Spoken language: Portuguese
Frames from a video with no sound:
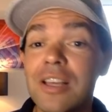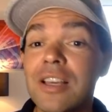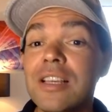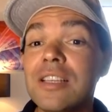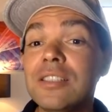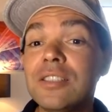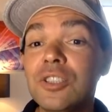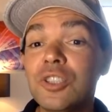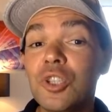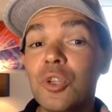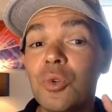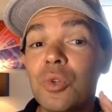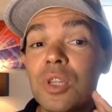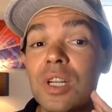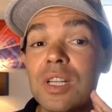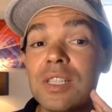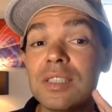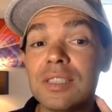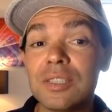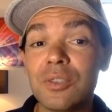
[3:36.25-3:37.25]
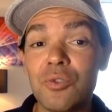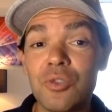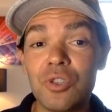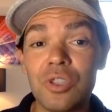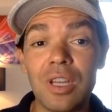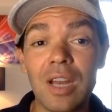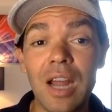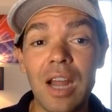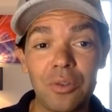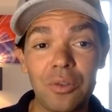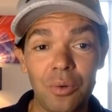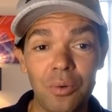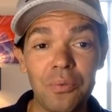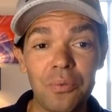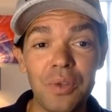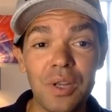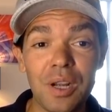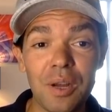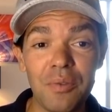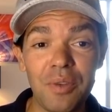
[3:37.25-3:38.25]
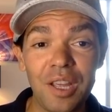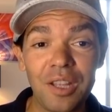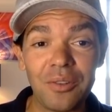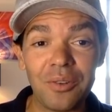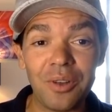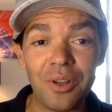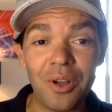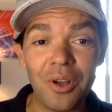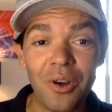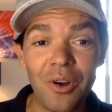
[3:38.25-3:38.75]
estilo transição de triatlon, fica vendo.